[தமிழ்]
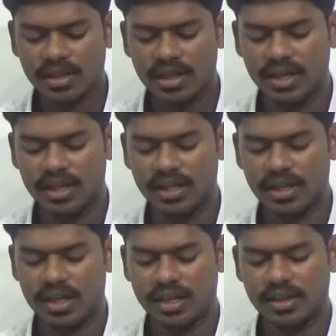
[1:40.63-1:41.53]

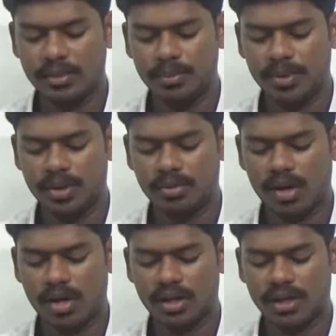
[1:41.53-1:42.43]
கெடுகின்ற
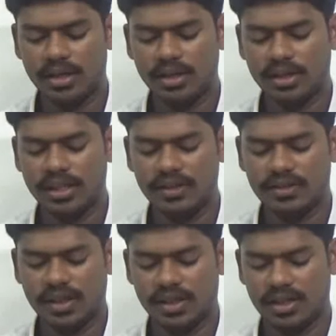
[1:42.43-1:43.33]
தெம்பெருமானன்
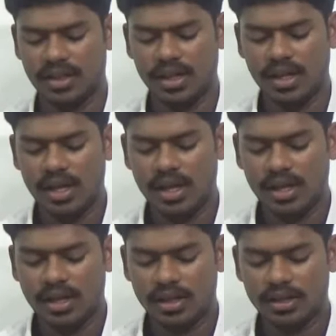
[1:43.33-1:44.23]
ஈசன்
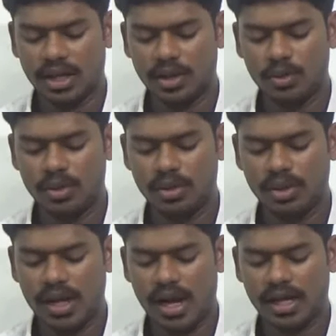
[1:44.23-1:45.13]

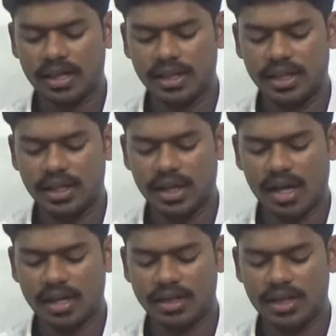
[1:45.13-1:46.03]
நடுவிலுள்ள அங்கி
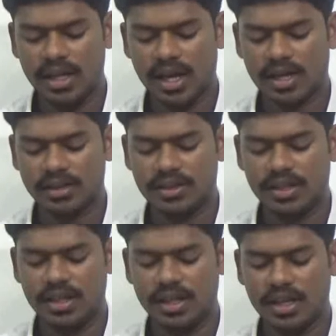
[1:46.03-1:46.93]
அங்கி
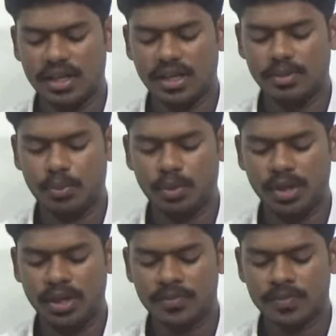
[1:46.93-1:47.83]
அகத்தியரை
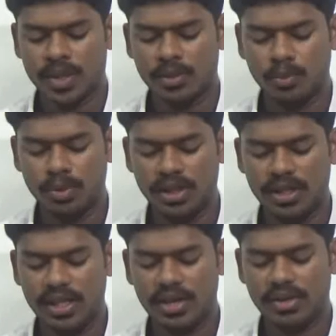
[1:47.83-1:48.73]
போய்
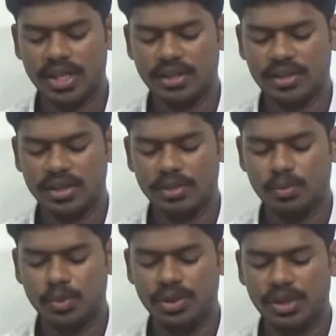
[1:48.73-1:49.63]
முடுகிய வைத்து
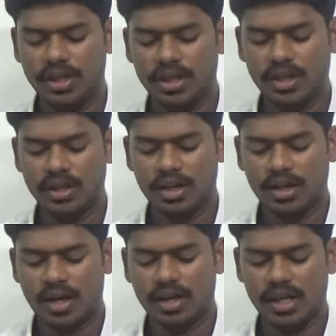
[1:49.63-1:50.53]

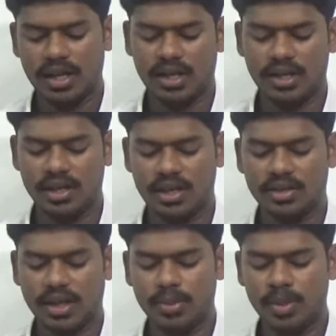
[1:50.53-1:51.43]
முன்னிருந்தானே என்று
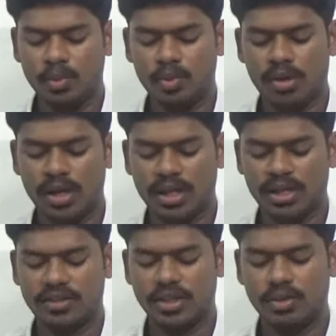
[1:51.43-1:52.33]
தமிழ்
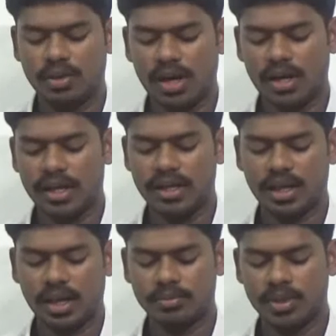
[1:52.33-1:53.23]
மூவாயிர செய்யுளால்
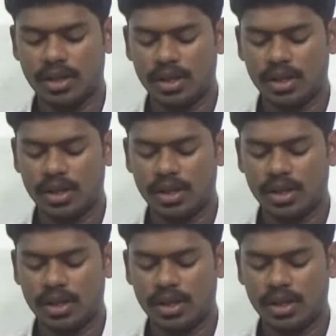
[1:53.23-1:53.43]
அறியலாம்